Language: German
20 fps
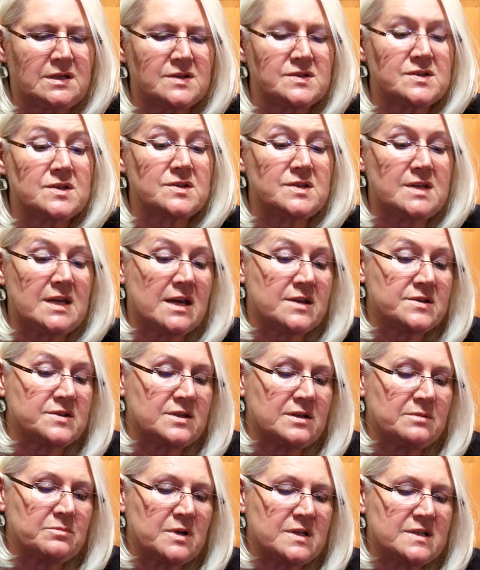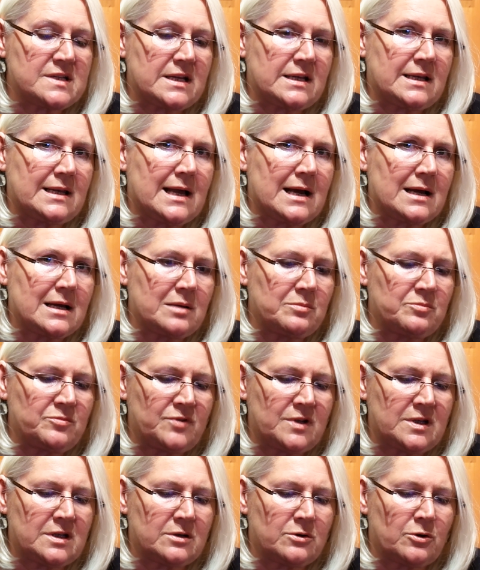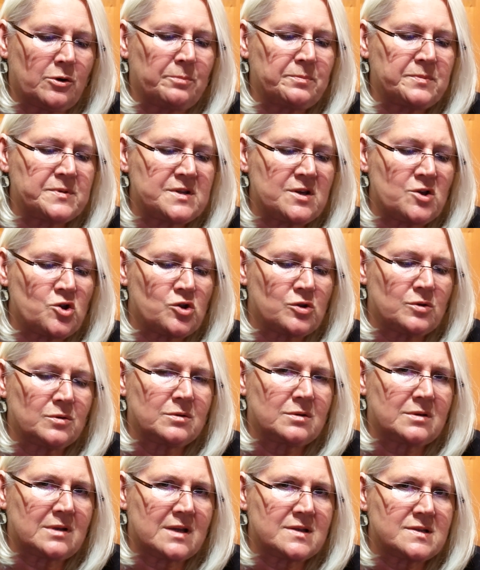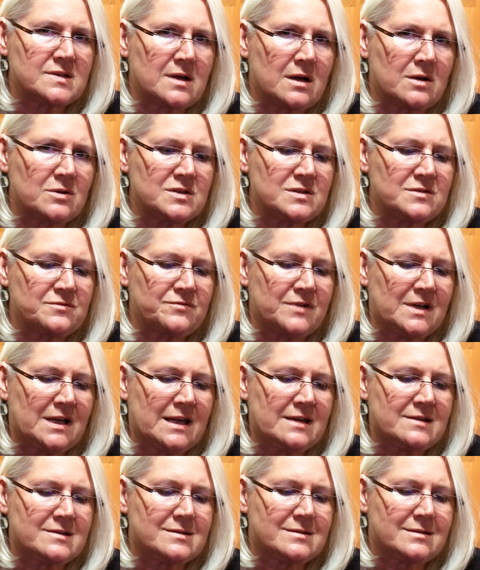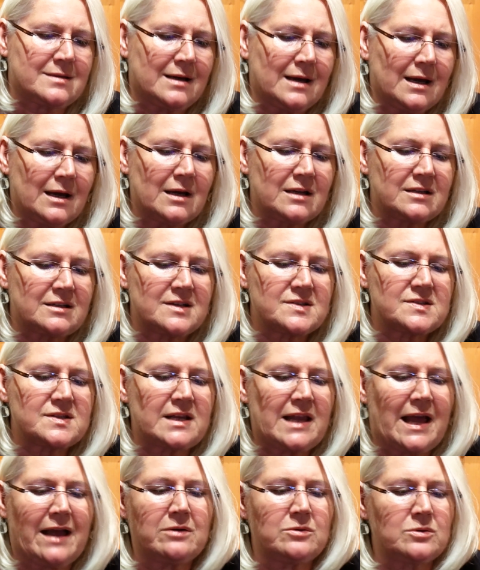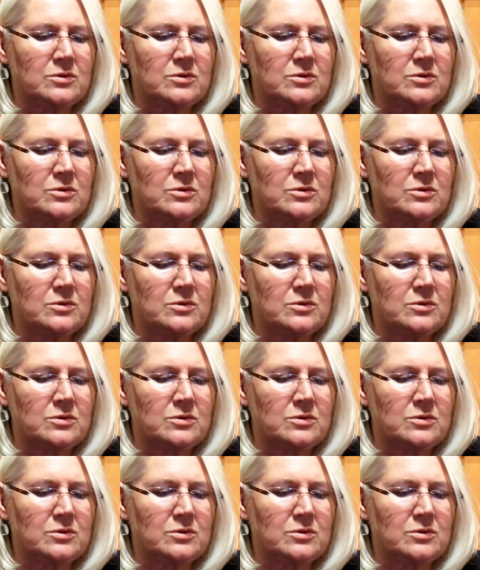dass es das erste Mal seit langem wieder abzischt und das Haus verlässt, das gleich